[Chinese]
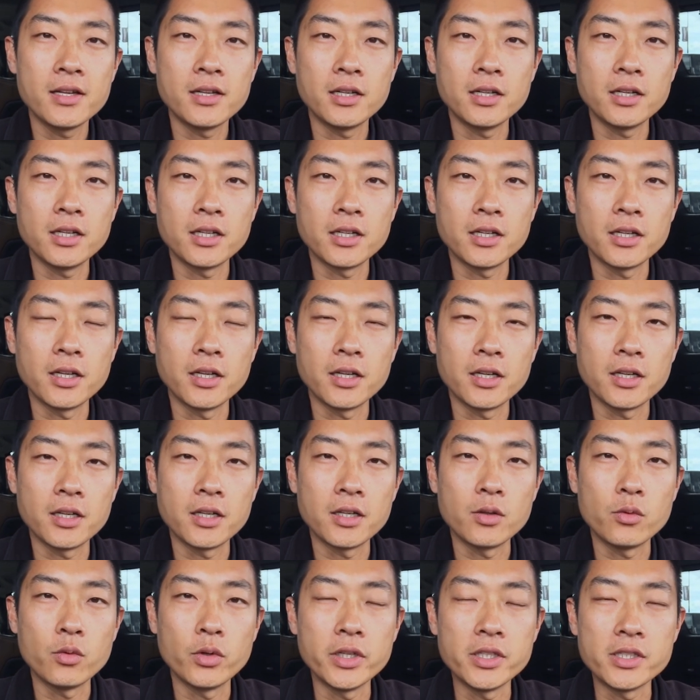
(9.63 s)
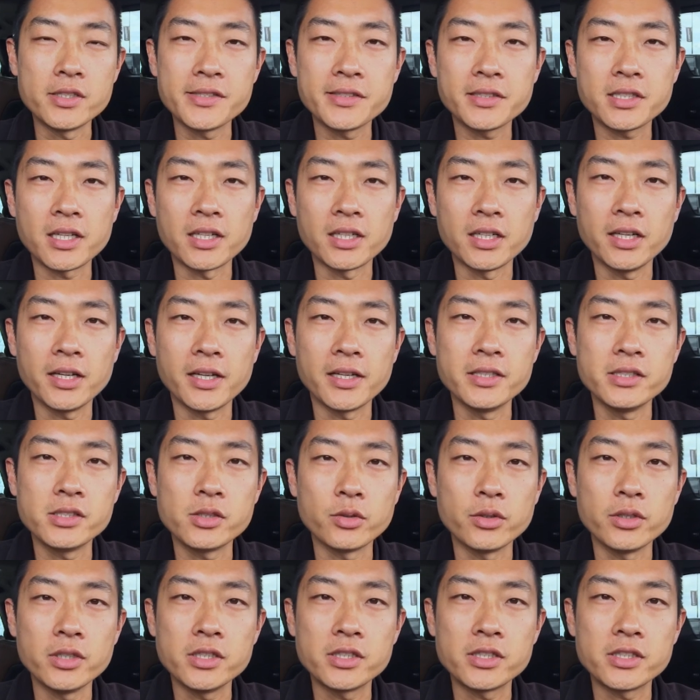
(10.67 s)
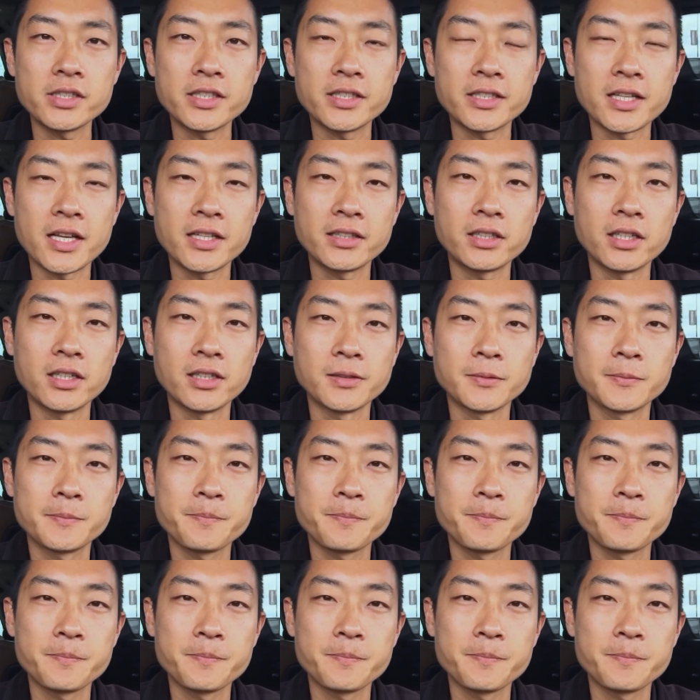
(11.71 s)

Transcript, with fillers: 我已经等了很久，一直也在等。